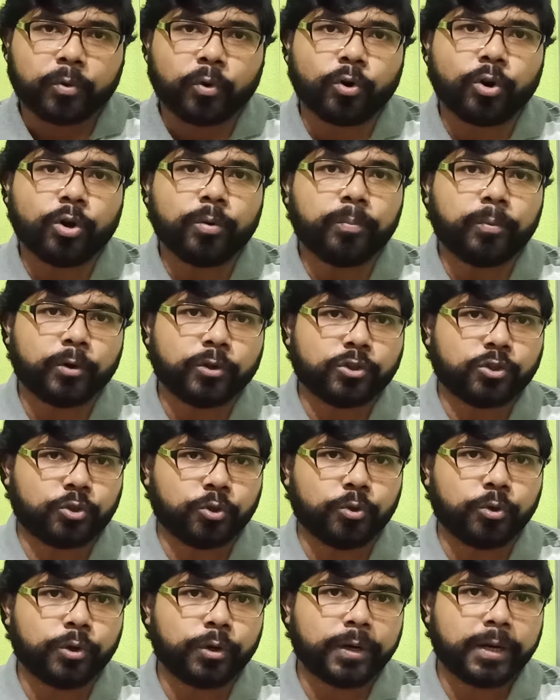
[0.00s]
কোনো
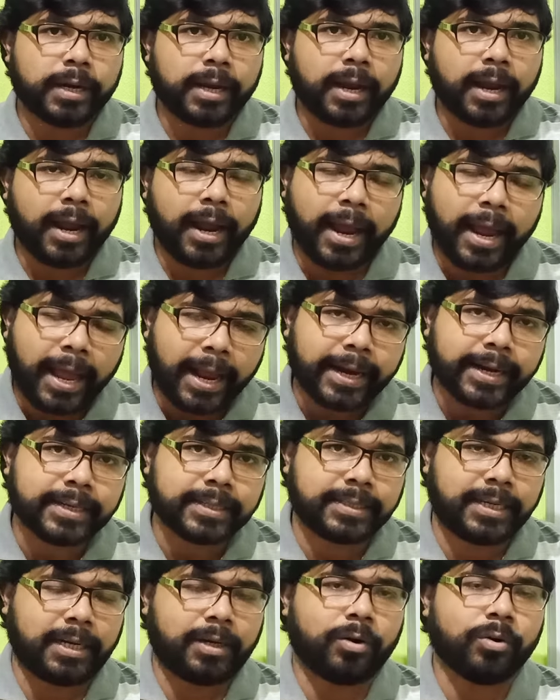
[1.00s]
বস্তুর
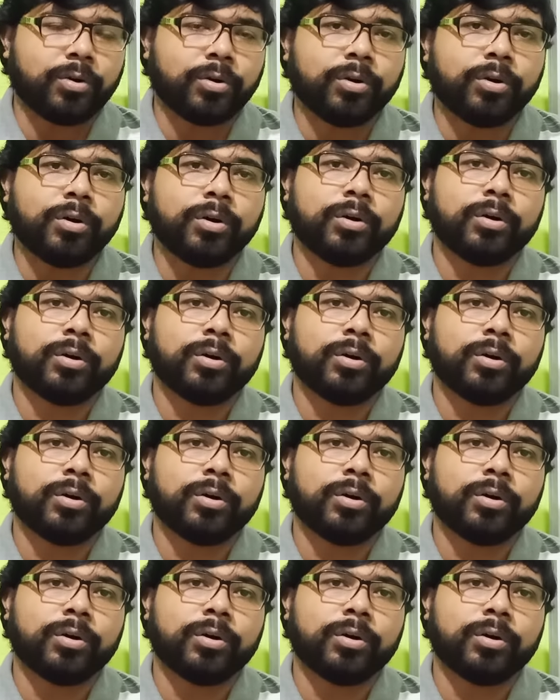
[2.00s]
একটা কোনো